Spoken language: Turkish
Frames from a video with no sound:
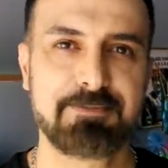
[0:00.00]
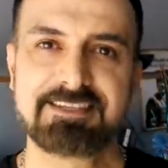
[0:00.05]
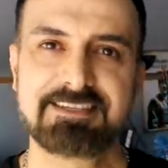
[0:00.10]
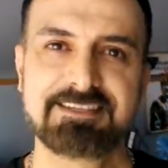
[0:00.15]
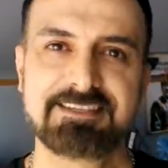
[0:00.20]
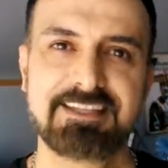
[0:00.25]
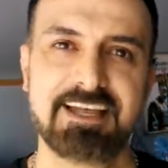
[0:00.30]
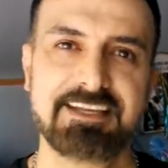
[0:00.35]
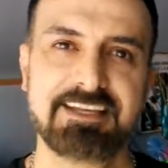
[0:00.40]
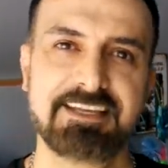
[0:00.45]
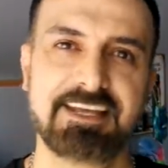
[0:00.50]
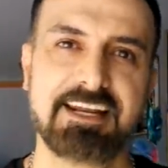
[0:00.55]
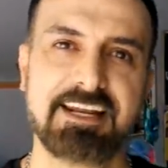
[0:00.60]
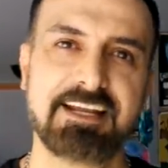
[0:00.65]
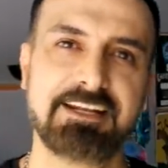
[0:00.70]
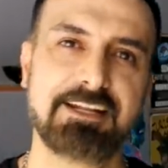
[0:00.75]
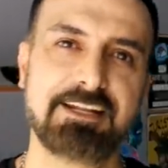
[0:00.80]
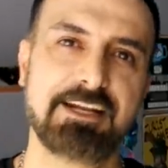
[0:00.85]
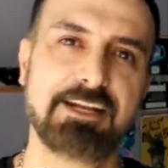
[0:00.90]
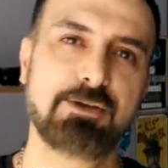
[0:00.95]
Sizden
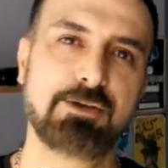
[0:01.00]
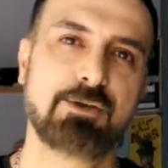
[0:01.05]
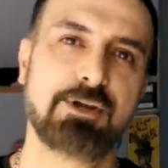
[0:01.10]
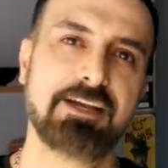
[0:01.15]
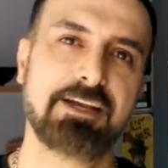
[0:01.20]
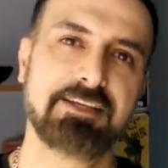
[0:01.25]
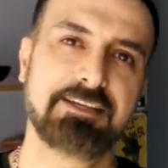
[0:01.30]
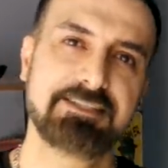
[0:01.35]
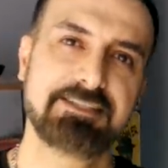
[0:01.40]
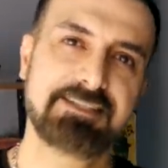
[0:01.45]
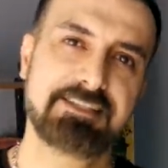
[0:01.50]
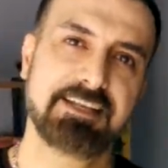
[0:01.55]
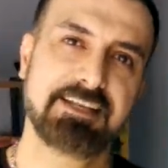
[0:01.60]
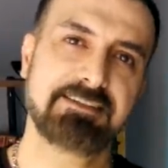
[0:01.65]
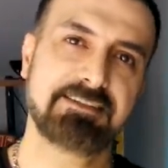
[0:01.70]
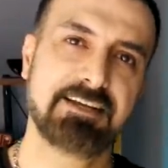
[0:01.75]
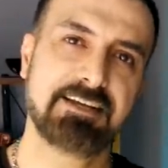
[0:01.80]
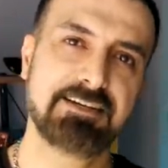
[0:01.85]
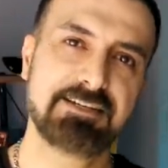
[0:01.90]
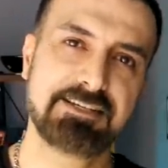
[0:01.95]
gelenlere göre,
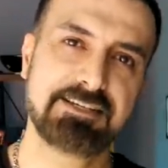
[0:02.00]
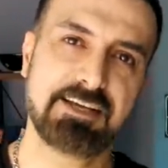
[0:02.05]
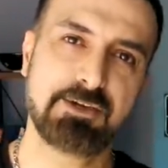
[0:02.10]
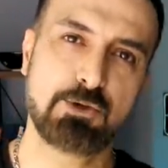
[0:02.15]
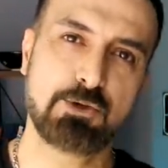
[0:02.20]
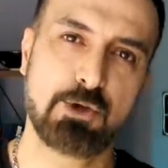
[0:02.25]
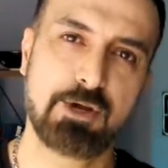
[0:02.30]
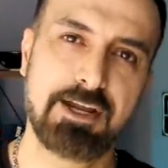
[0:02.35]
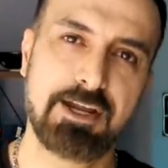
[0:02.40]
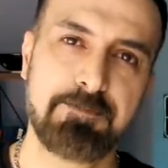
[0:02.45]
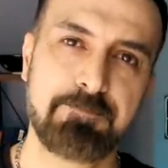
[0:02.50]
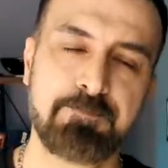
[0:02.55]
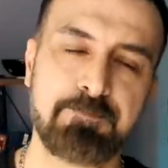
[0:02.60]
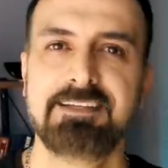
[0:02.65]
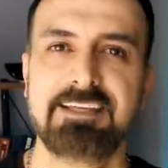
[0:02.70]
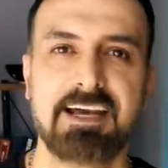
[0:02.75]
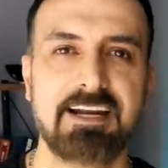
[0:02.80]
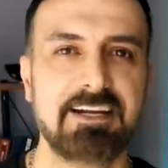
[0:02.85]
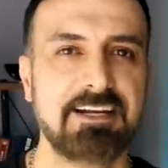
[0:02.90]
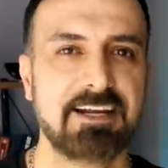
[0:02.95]
isteklerinize göre
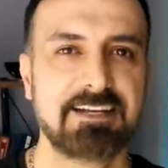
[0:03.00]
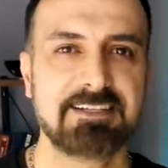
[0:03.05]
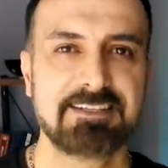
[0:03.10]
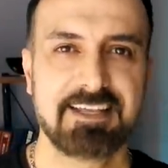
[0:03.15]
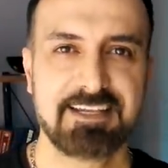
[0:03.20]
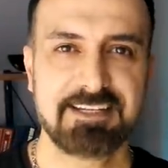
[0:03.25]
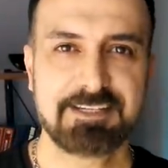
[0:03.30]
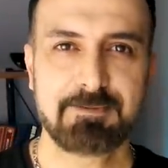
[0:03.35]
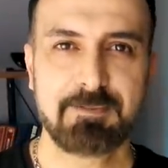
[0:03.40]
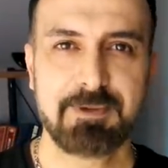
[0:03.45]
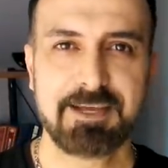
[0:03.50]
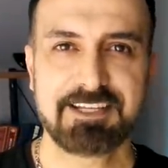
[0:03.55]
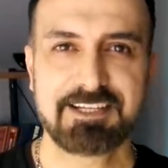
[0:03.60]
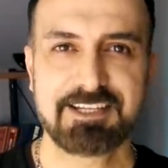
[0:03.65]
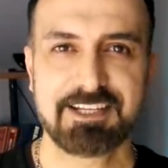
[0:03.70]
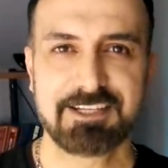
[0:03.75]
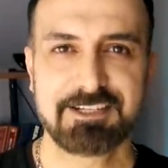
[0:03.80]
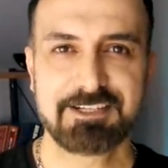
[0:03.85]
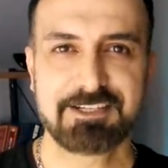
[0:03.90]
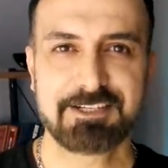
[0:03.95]
yerler seçmeye
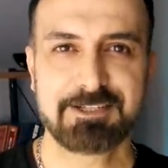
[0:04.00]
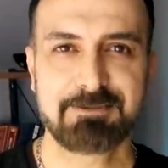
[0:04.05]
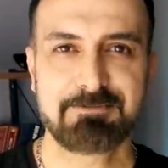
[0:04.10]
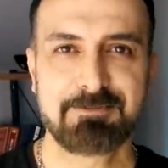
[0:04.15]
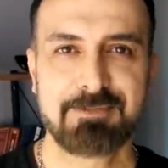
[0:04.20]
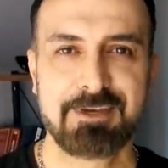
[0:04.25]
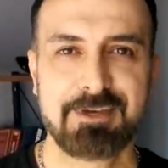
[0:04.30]
çalıştım.